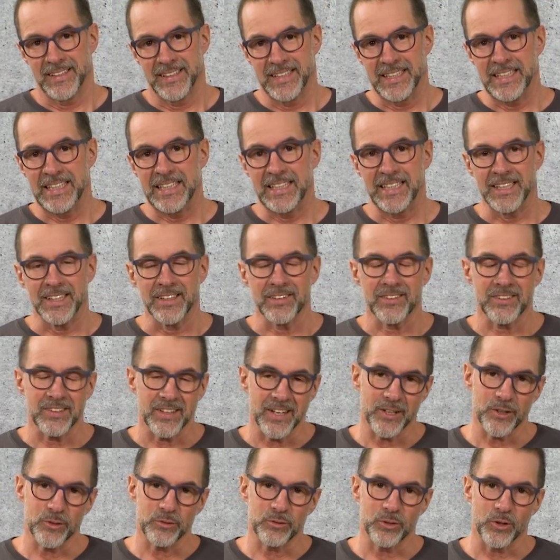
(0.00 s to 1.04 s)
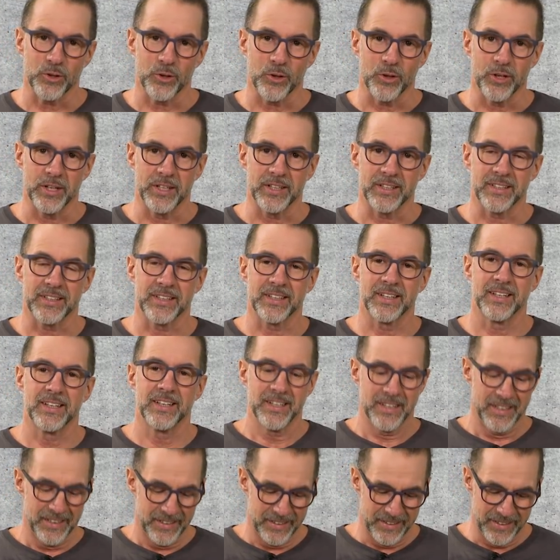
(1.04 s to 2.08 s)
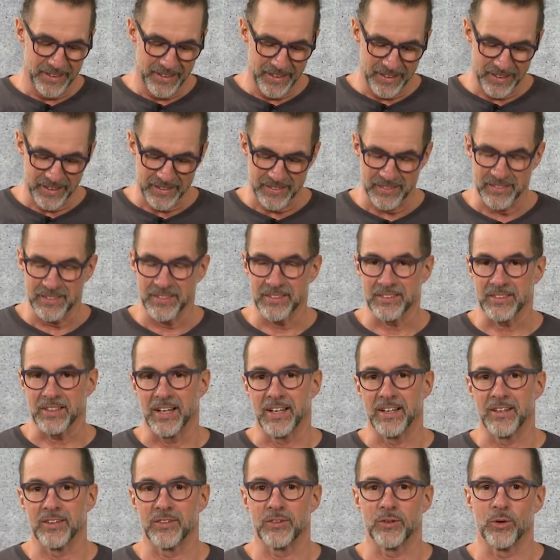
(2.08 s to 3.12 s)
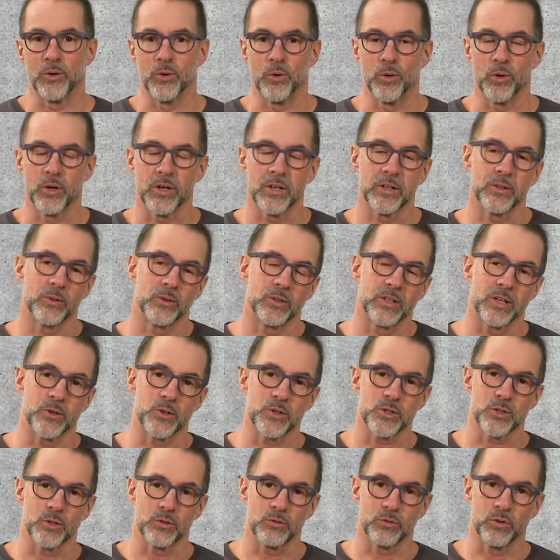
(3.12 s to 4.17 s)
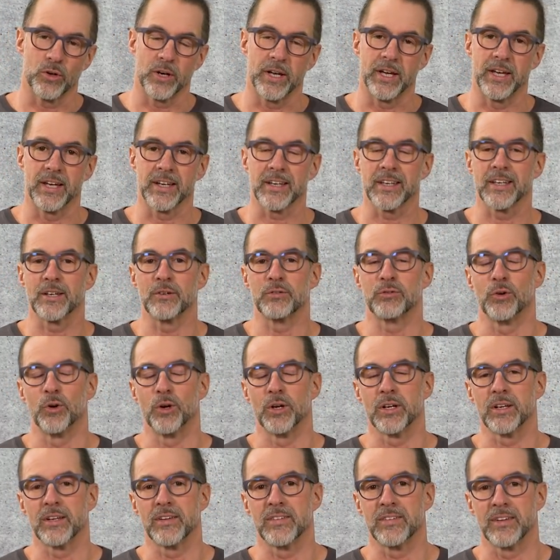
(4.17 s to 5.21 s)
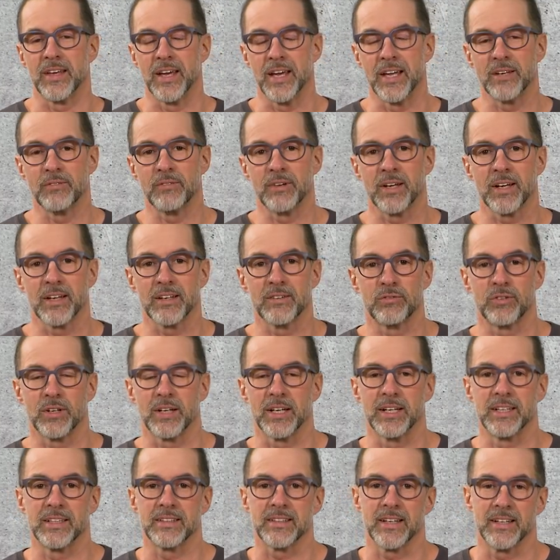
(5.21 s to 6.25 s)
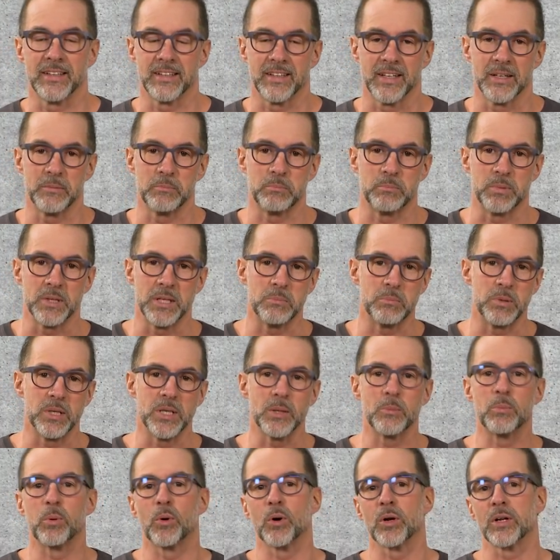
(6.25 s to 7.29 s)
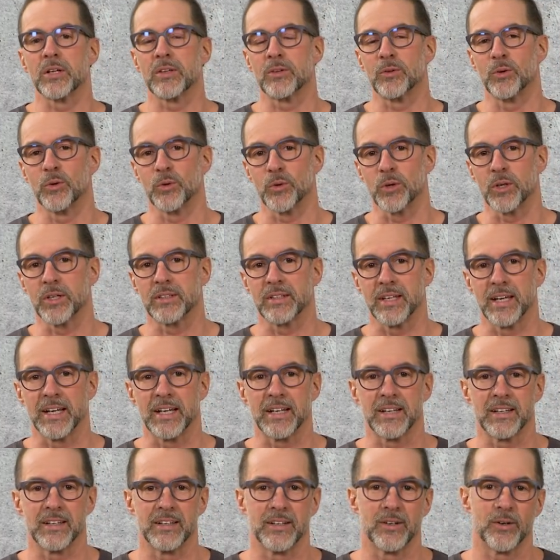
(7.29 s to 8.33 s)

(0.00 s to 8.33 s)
die Insider von euch, die jetzt das alles hören und auch schon vorherige Folgen sehen, werden vielleicht an den BB-Ball zurückdenken.